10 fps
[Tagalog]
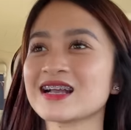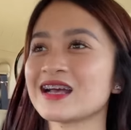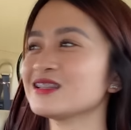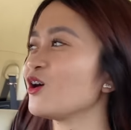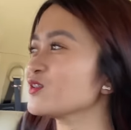
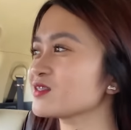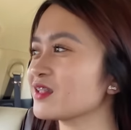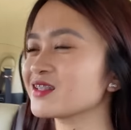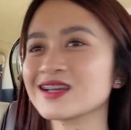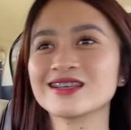kada
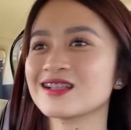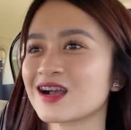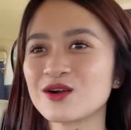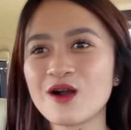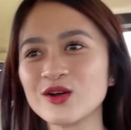content na
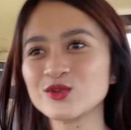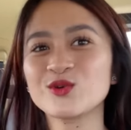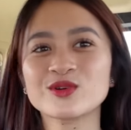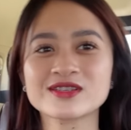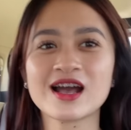ginagawa ko
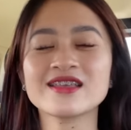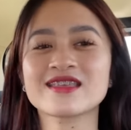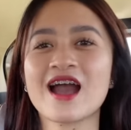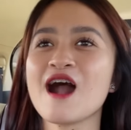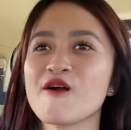tungkol sa
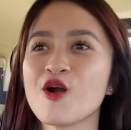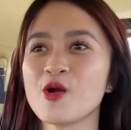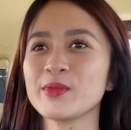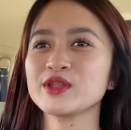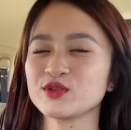kanya, ang
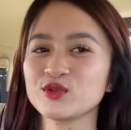comment